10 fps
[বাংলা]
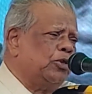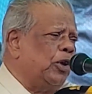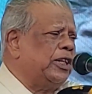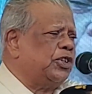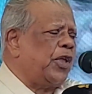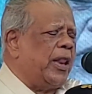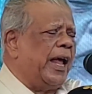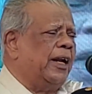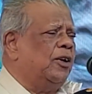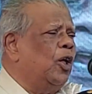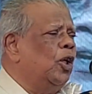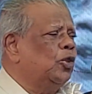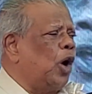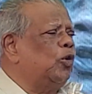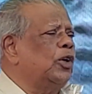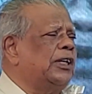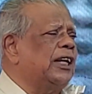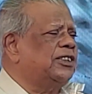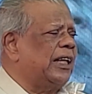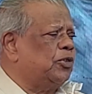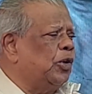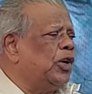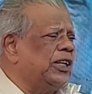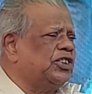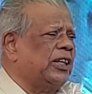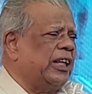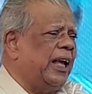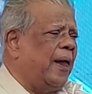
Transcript: তুলেছিলেন তখনকার ছাত্রীদের সাথে